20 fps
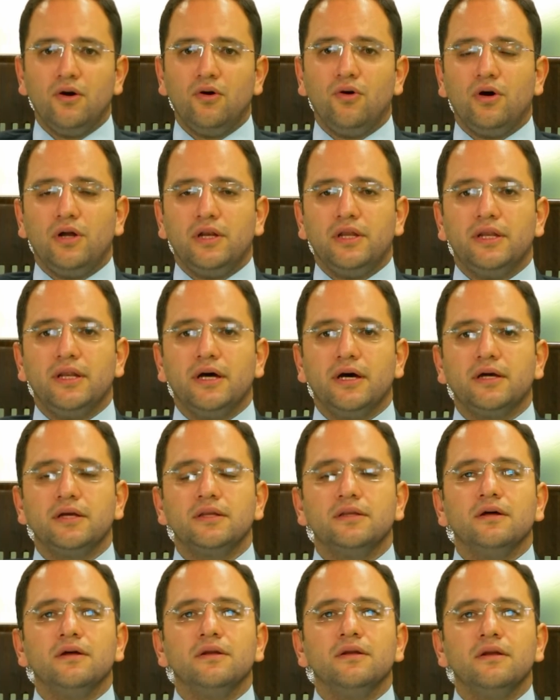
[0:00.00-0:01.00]
أعلن
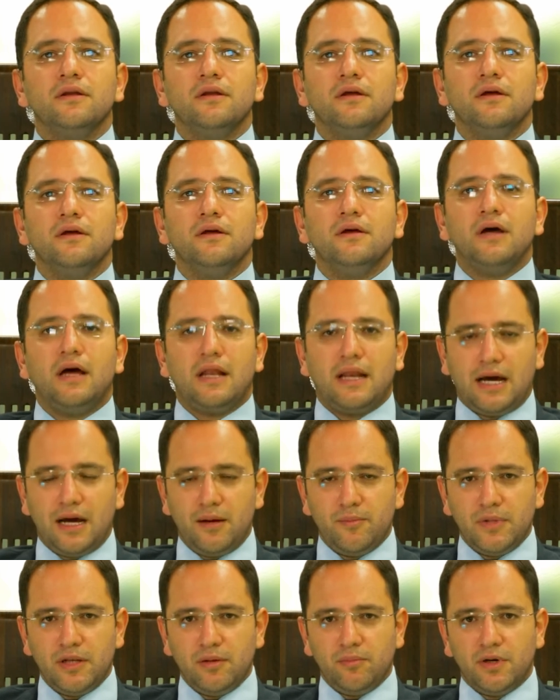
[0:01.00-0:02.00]
أيضا آه،
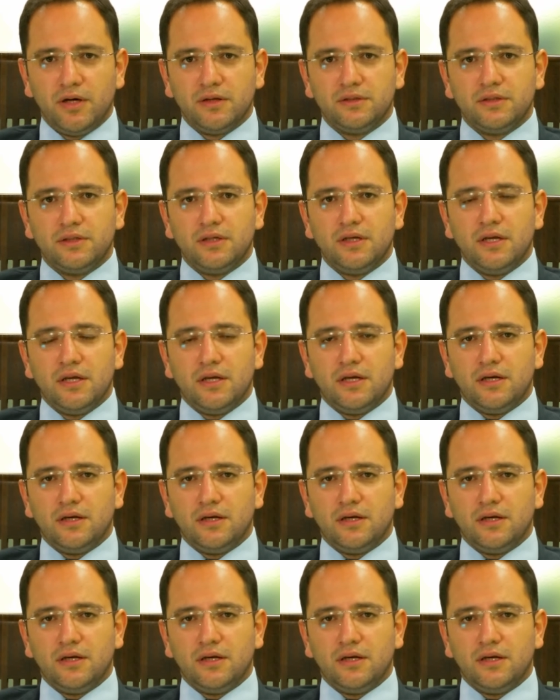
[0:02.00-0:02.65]
العام الماضي